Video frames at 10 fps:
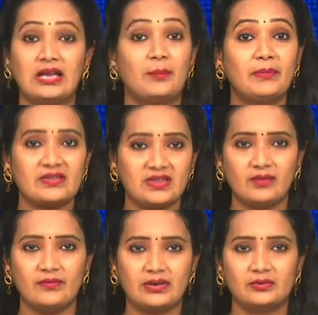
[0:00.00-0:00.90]

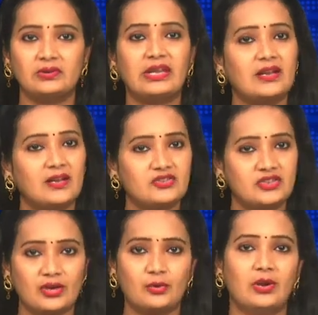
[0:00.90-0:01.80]
గమ్యస్థలం వరకు ఇంకా
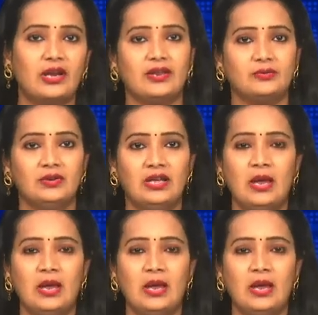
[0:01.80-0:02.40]
చేరుకోనే లేదు